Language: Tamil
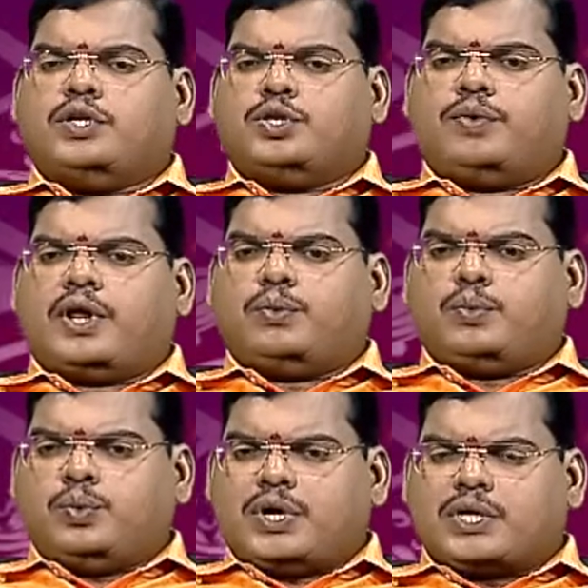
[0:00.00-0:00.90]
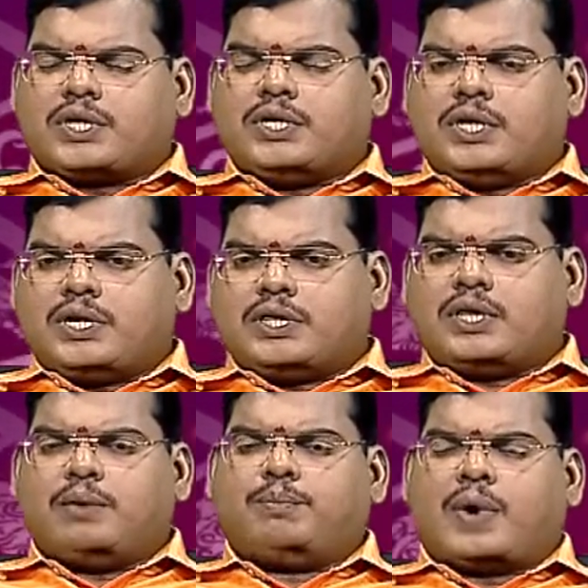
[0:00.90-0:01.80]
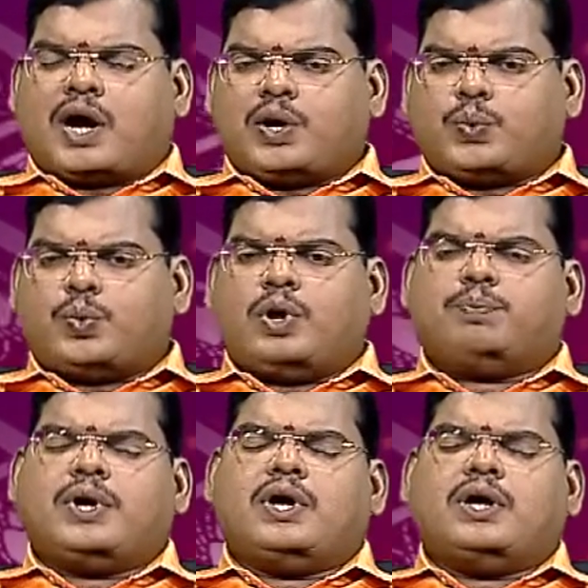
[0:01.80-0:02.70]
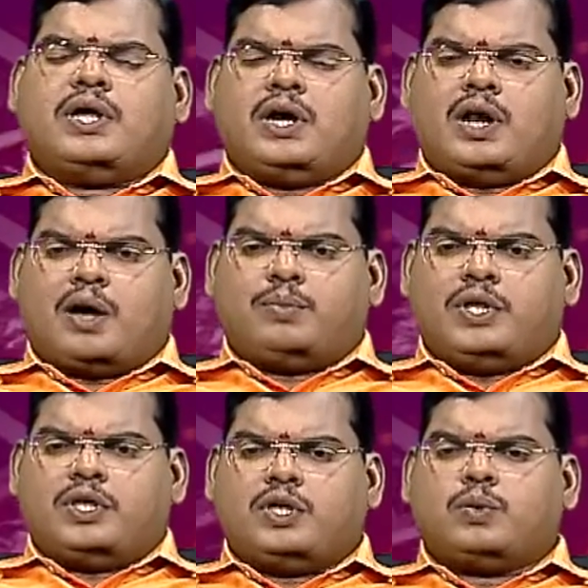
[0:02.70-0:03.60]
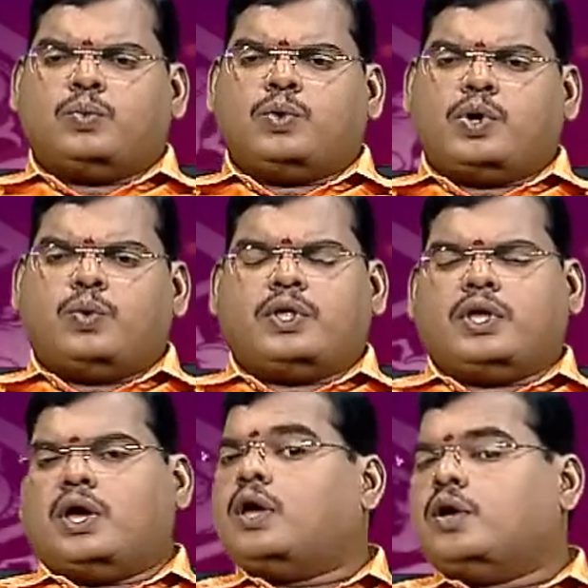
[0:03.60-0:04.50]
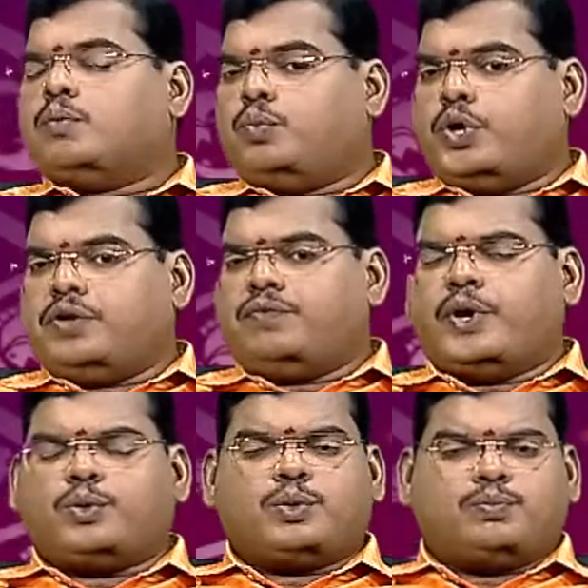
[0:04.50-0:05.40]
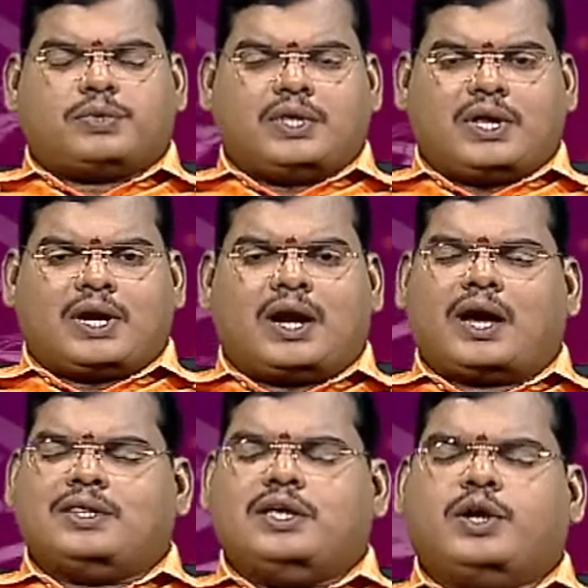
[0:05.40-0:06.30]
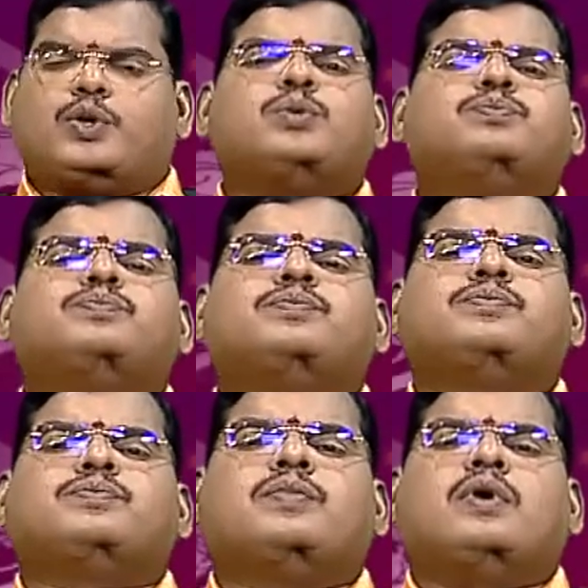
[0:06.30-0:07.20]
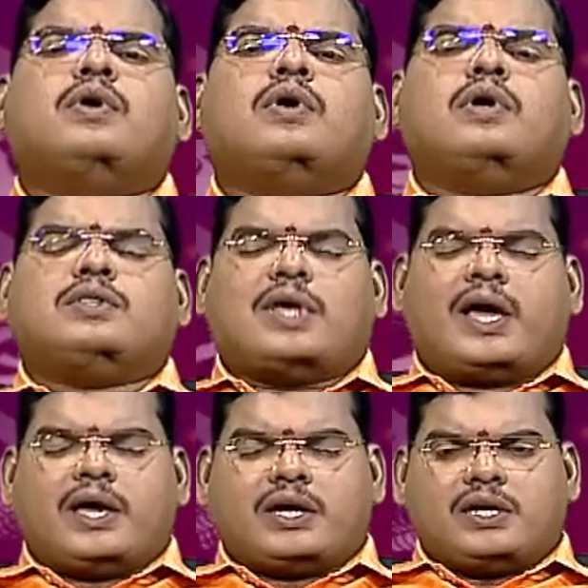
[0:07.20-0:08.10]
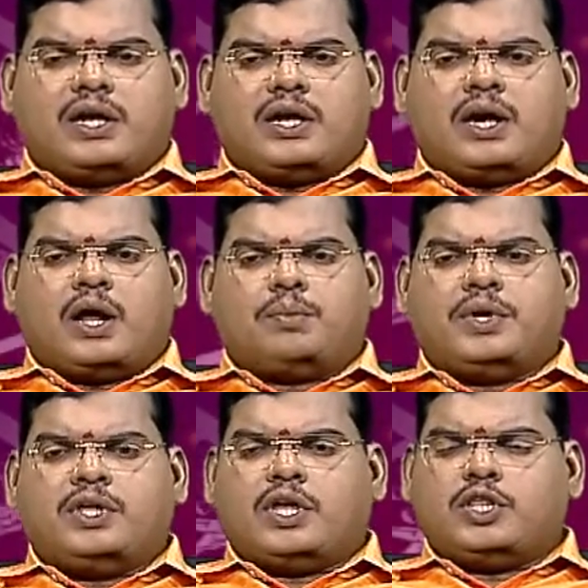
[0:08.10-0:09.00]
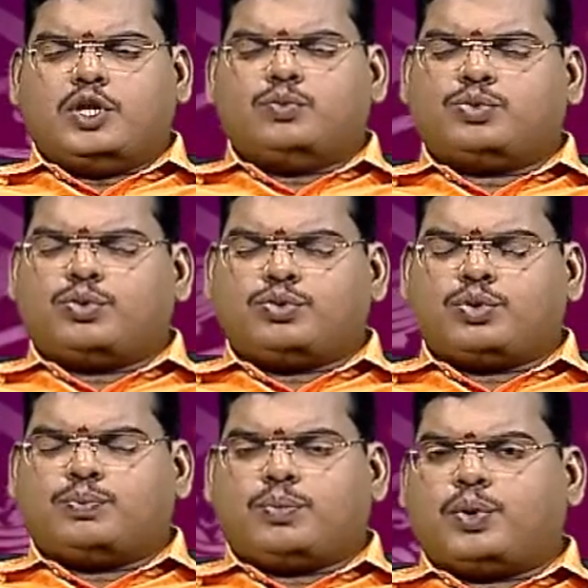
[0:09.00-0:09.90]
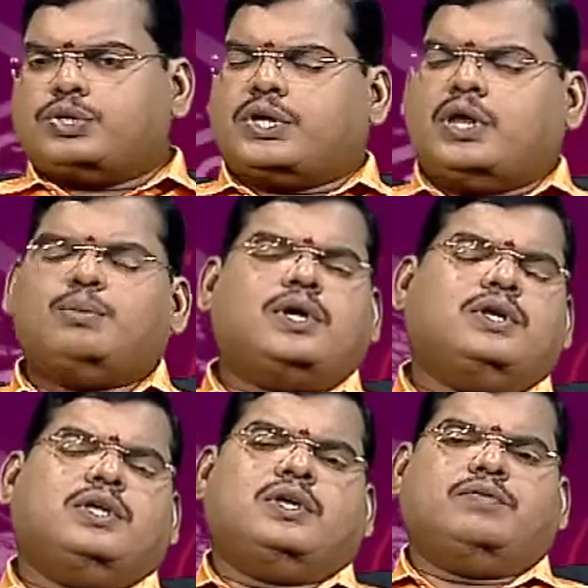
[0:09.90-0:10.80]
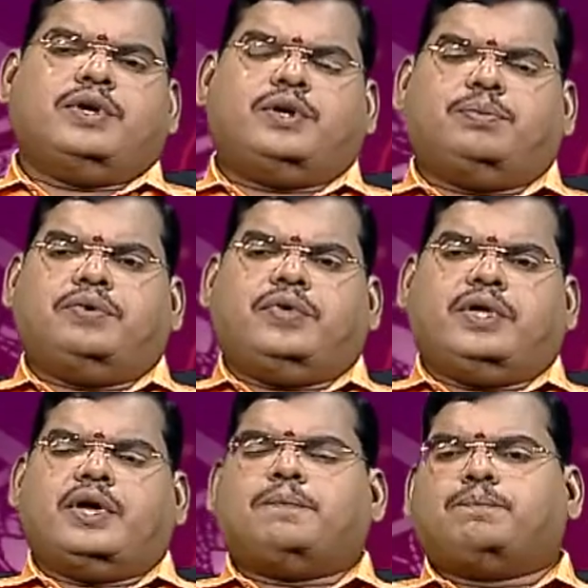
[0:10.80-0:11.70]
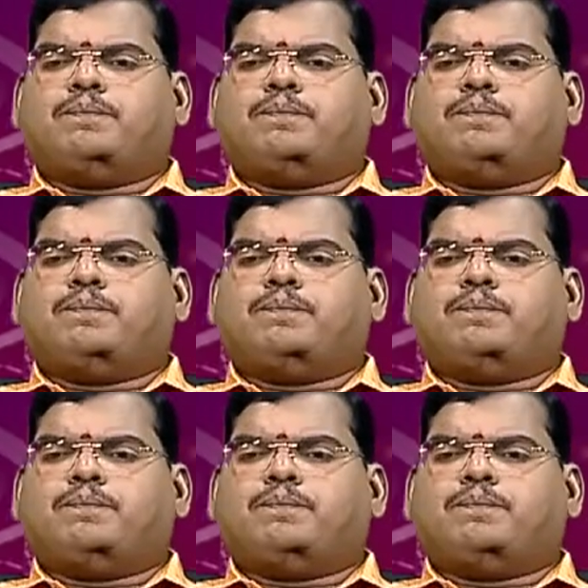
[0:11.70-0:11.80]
இதுவரை உங்களுக்கு இருந்த மனக்குழப்பங்கள் எல்லாம் நீங்கி உங்களுடைய முடிவெடுக்கும் திறன் அதிகரிக்கும் தயக்கங்கள் எல்லாம் நீங்கி எதிலும் சுறுசுறுப்போடு செயல்பட்டு நீங்கள் வெற்றி பெறுவீங்க